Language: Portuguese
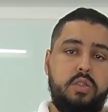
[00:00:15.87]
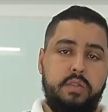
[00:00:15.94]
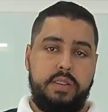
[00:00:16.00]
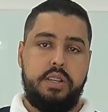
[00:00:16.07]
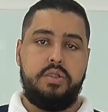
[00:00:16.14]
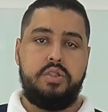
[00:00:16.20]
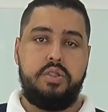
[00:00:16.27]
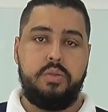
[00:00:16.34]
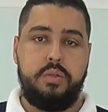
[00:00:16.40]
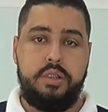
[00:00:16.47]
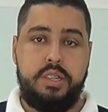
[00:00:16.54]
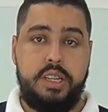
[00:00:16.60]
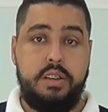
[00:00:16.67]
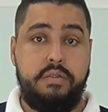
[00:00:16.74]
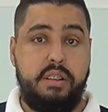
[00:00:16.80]
No vídeo de
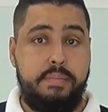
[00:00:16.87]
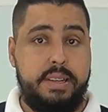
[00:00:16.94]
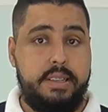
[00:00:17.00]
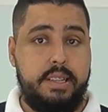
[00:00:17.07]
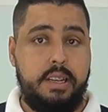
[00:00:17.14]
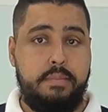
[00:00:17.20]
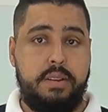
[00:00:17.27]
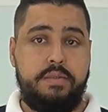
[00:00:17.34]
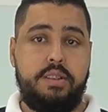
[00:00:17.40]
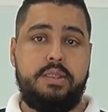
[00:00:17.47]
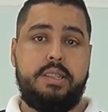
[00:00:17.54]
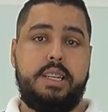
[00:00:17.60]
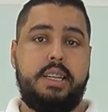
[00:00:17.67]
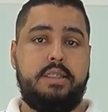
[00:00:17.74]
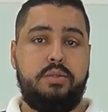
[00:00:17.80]
hoje eu vou apresentar para
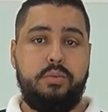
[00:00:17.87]
vocês